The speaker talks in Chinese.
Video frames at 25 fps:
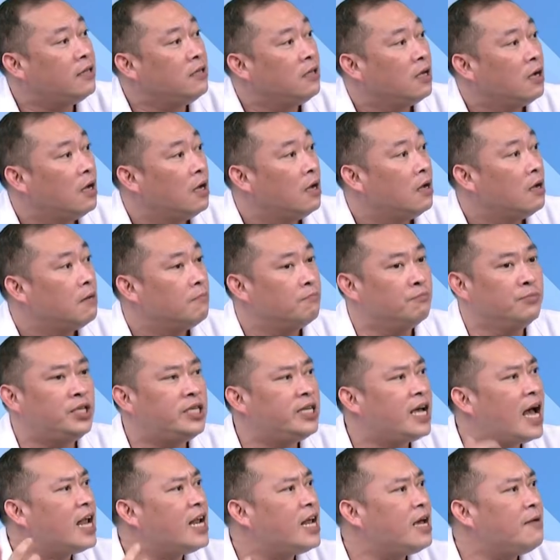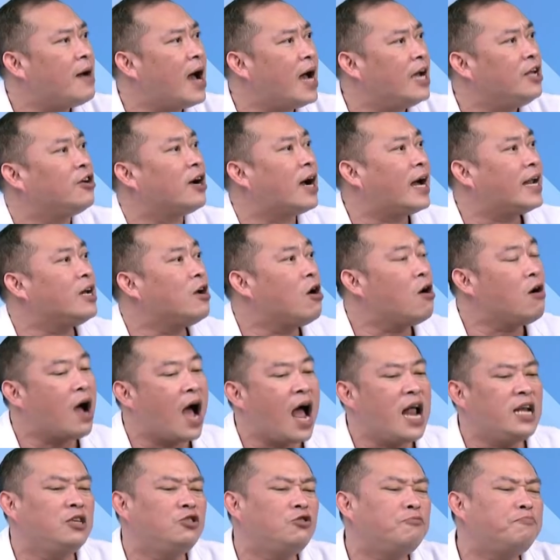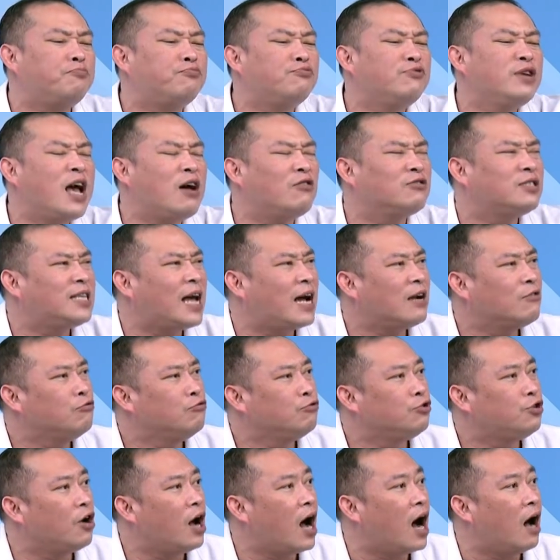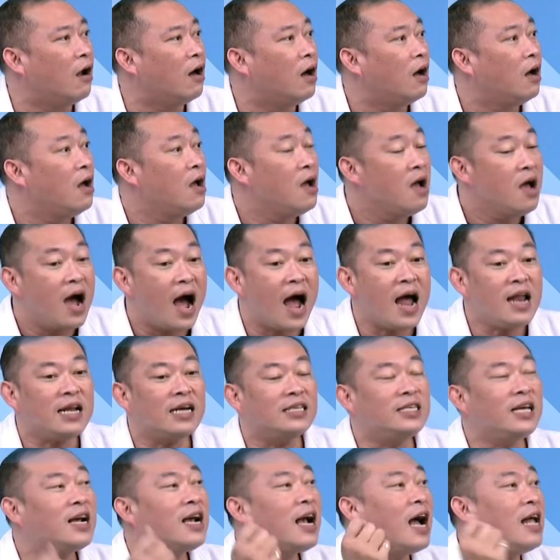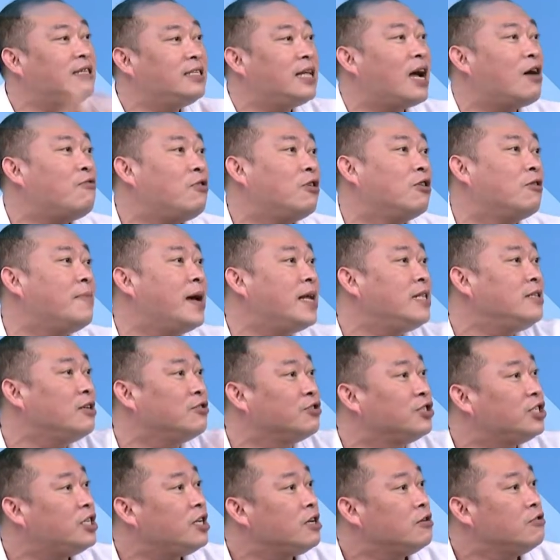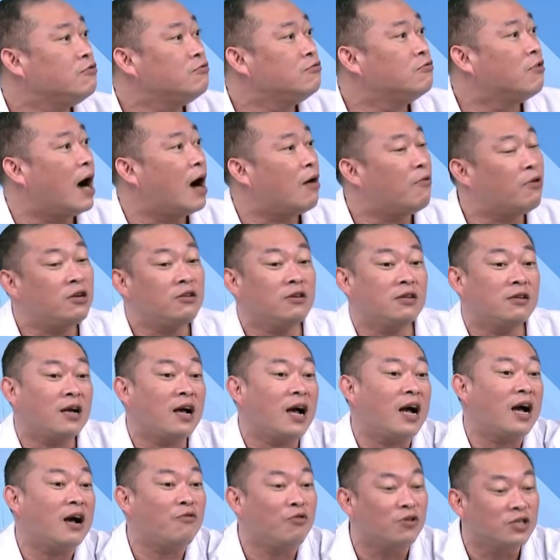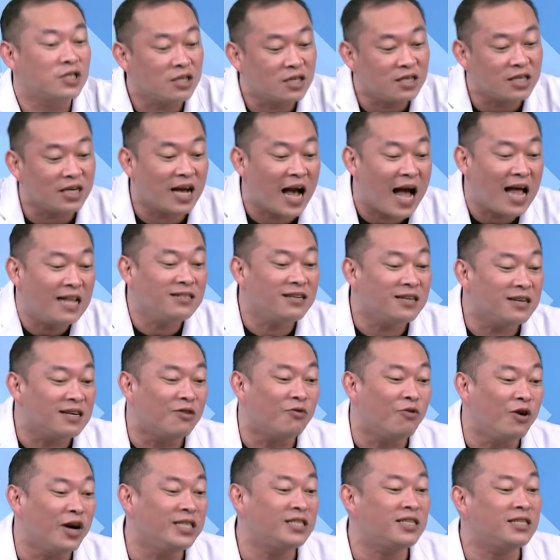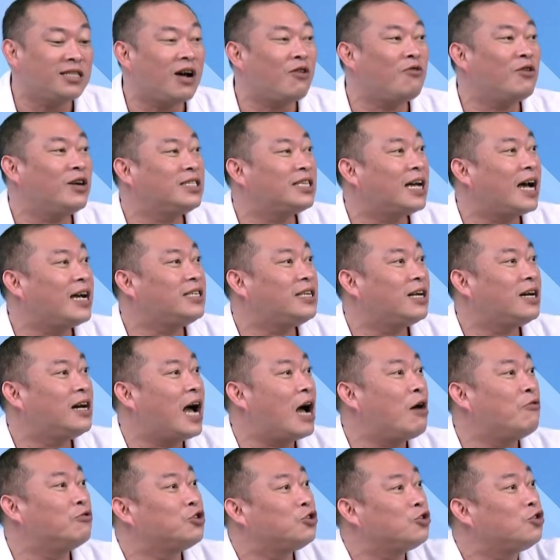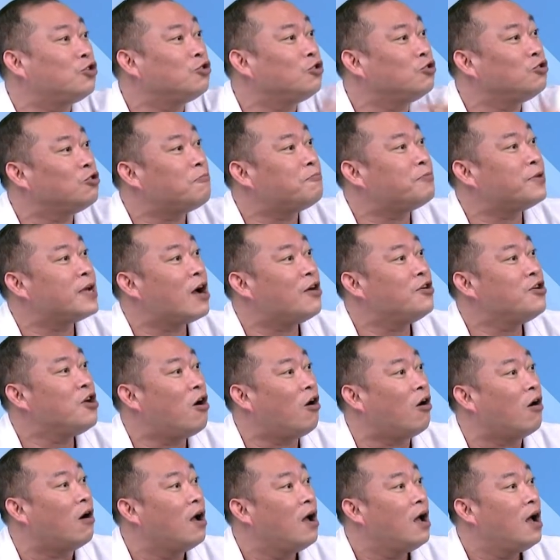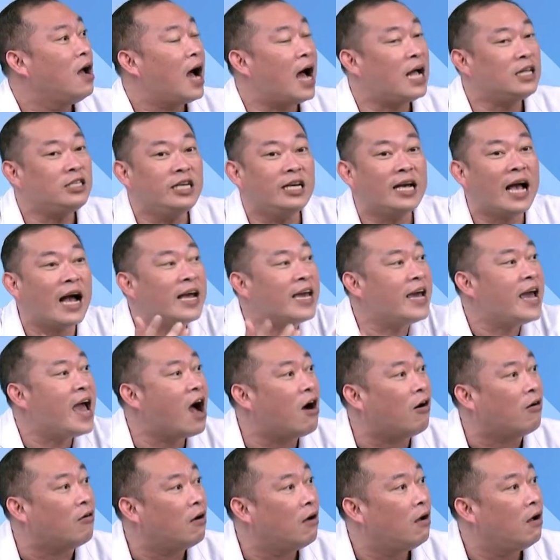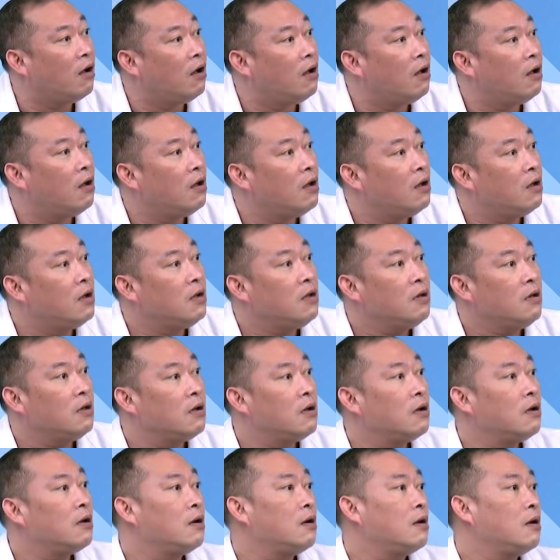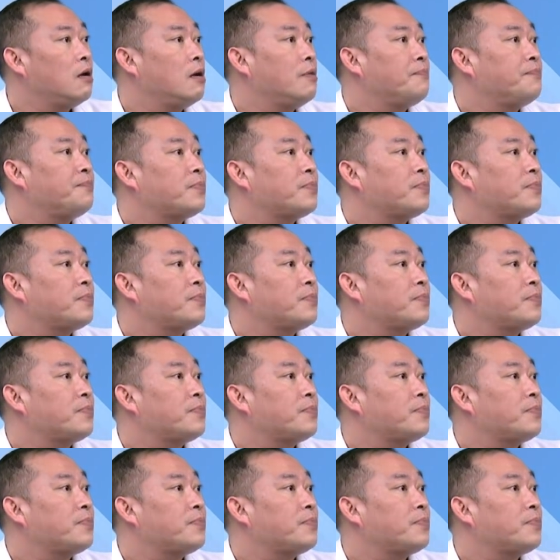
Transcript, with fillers: 莲。唔是安尼嘛，伊就甲你讲，啊你就不要上路就好了。啊，人家干道我都变引进入啊，我都我自己看那个，我也知道会塞车啊，我就通通都不要用。啊，你看开？对啊，看 Google 地图